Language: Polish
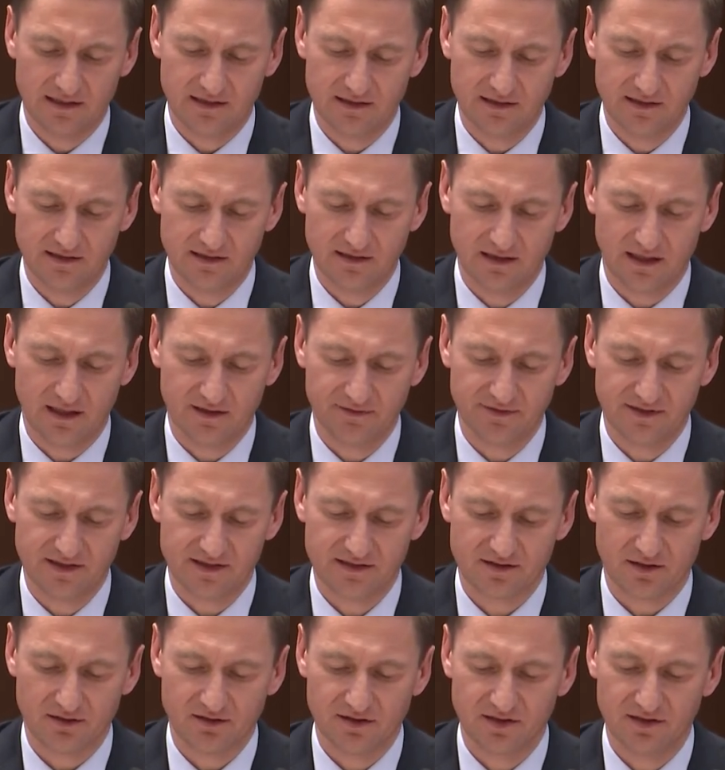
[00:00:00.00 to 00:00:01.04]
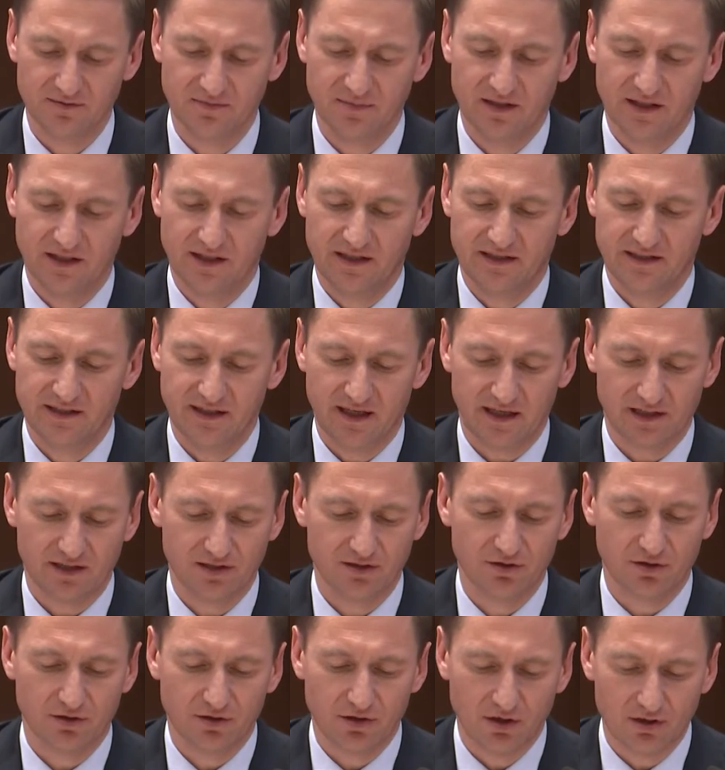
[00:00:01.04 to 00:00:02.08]
e, a więc o tym, jak
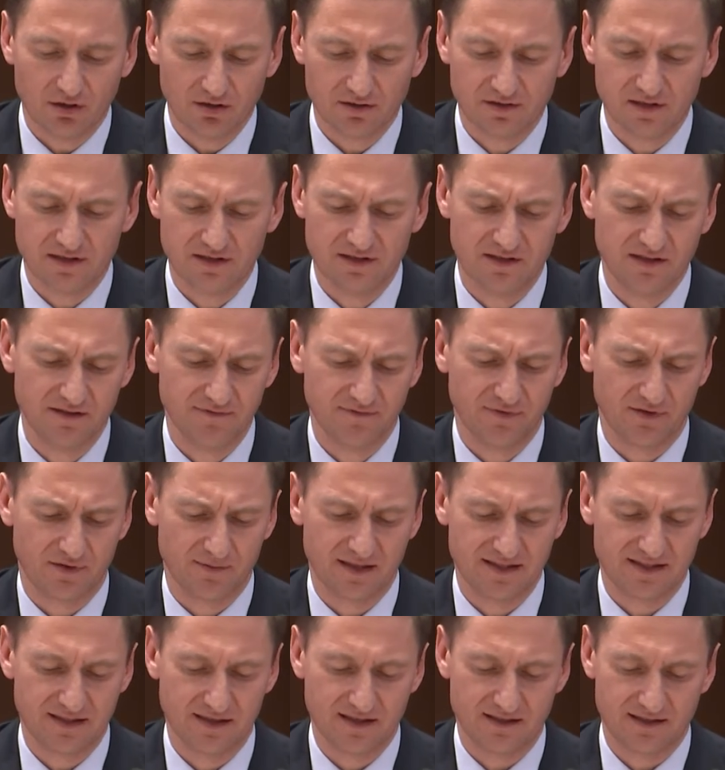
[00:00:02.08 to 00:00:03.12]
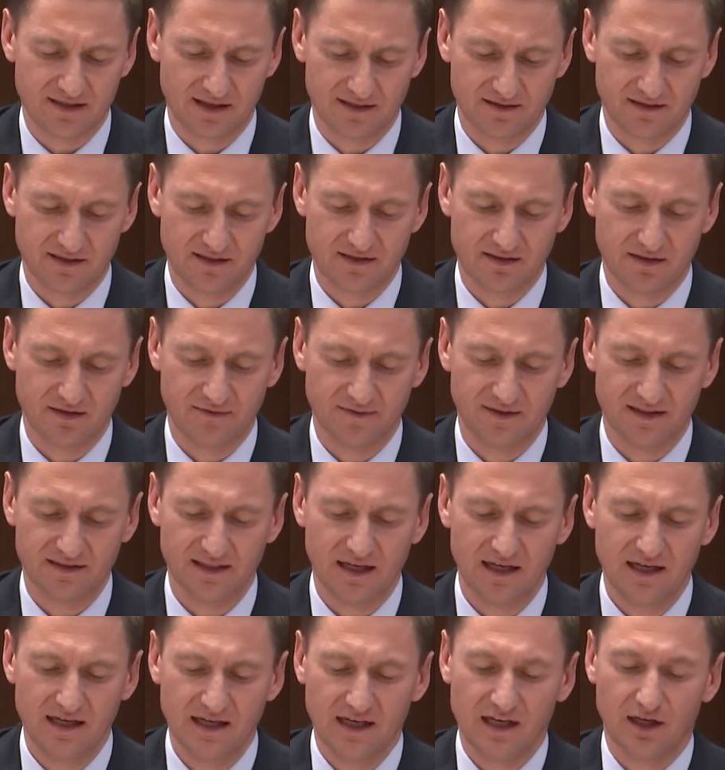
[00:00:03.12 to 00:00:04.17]
i do kogo dezinformacja jest
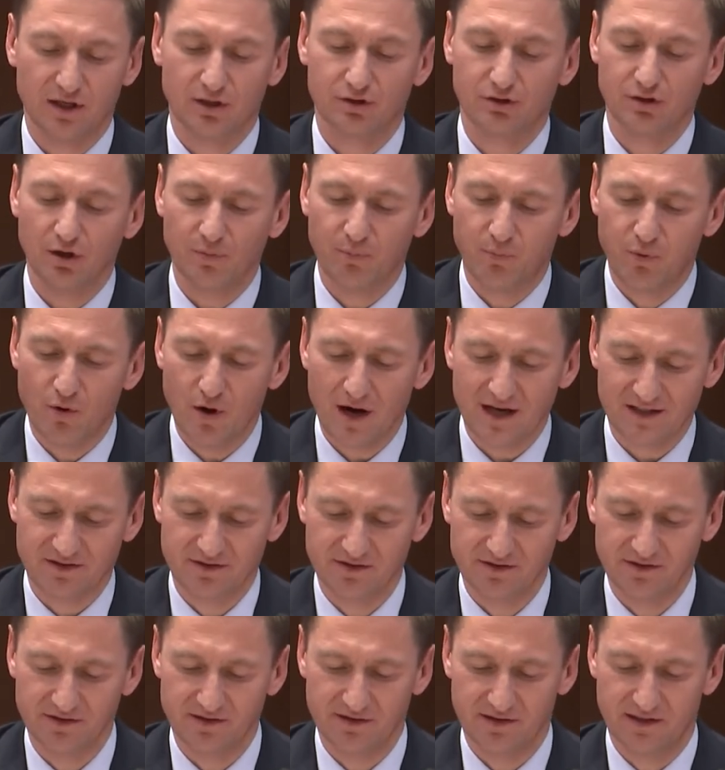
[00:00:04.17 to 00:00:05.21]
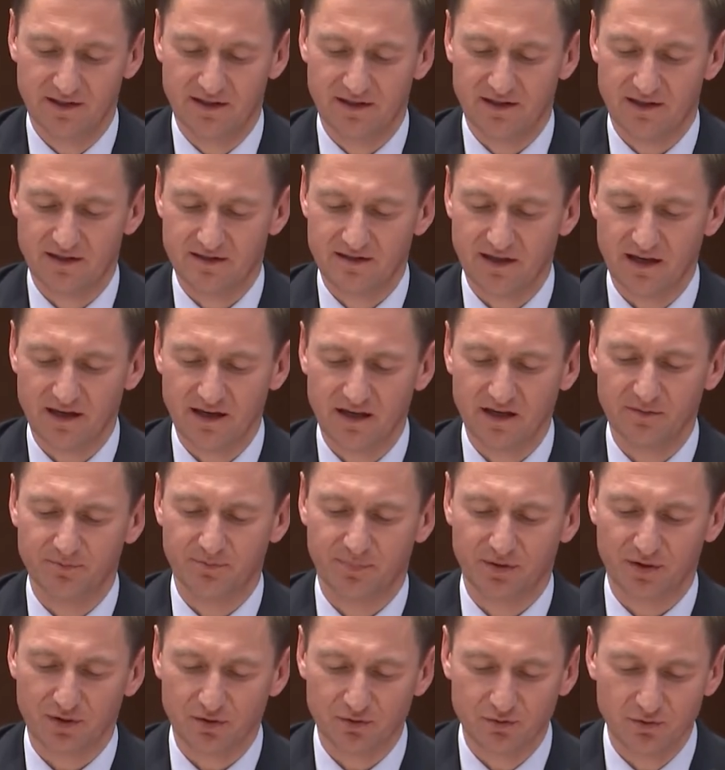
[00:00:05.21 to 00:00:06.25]
adresowana, kto płaci za jej
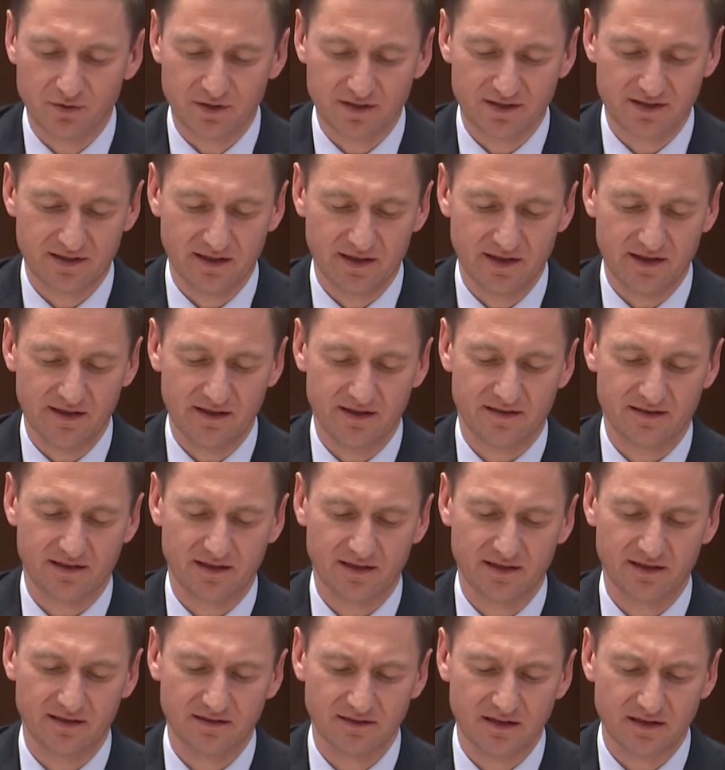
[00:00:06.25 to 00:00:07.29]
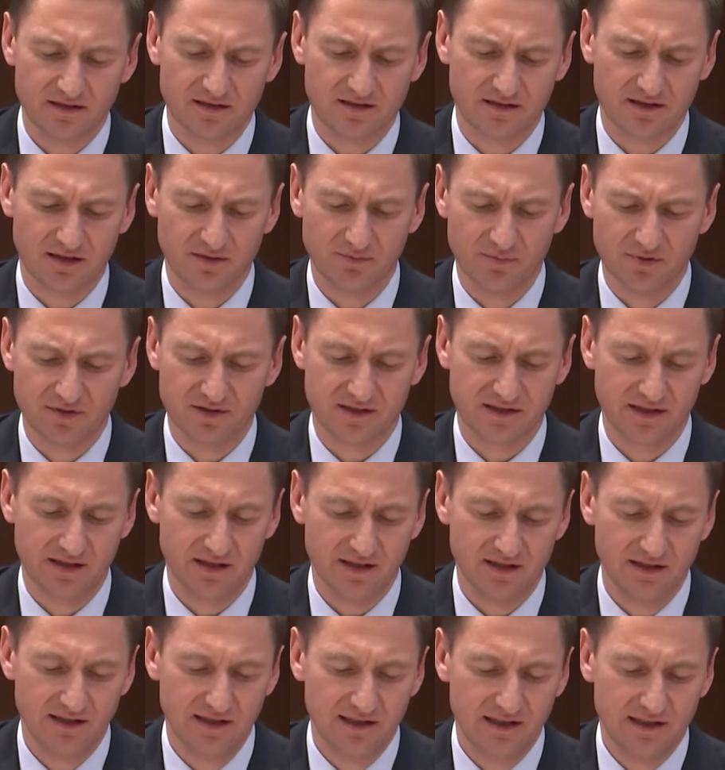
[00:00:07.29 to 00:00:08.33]
produkcję, za jej
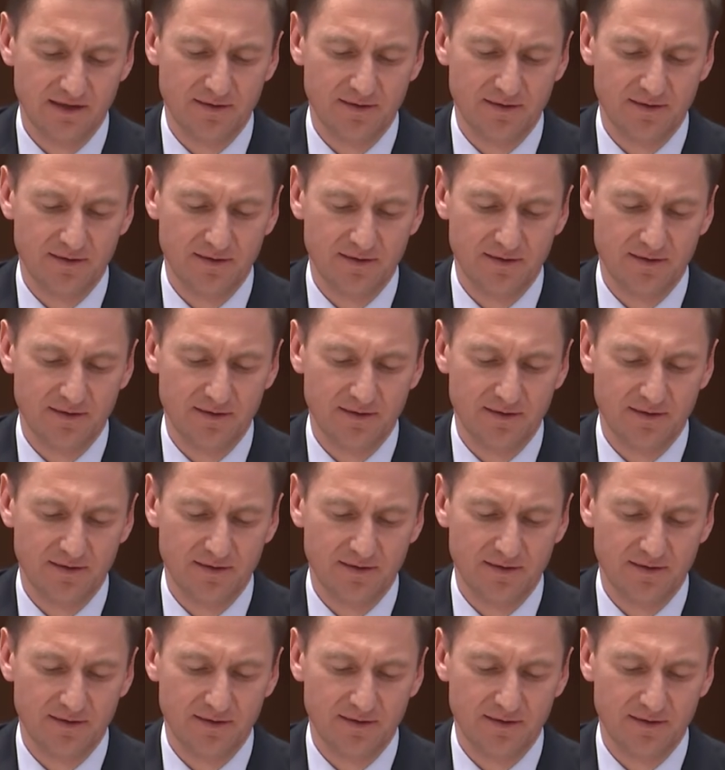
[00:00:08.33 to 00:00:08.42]
dystrybucję.